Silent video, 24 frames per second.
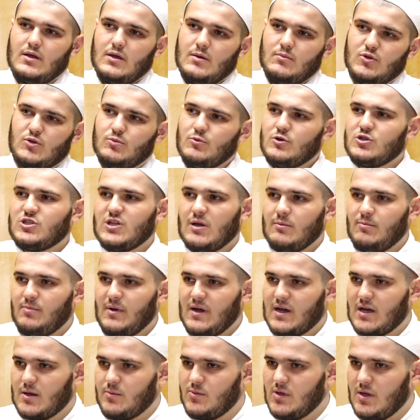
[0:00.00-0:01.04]
быть может, Абу
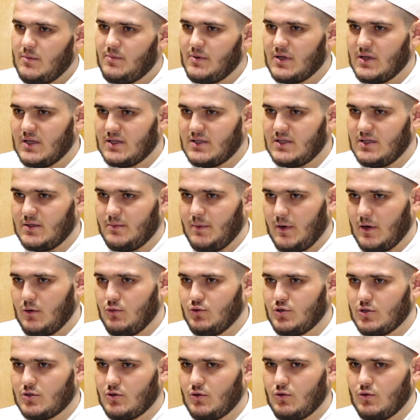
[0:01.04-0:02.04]
Бакр меня пригласит покушать,